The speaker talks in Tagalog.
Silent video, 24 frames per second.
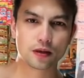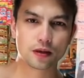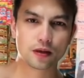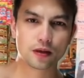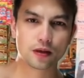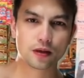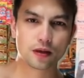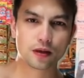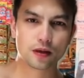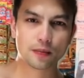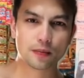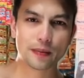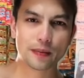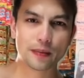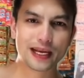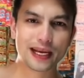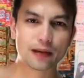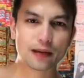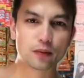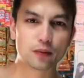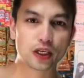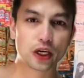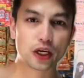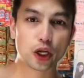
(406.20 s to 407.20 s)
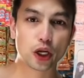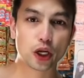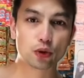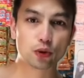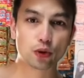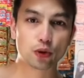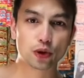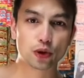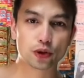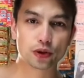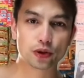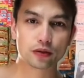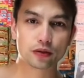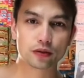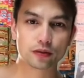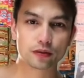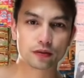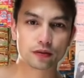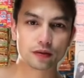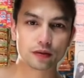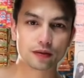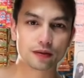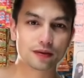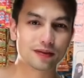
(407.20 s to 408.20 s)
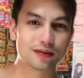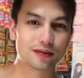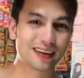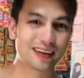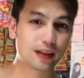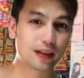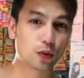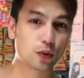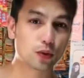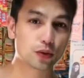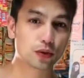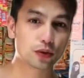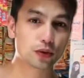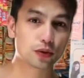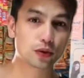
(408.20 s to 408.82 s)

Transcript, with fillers: Bili nga po ng Red Horse. Ano? Red Horse.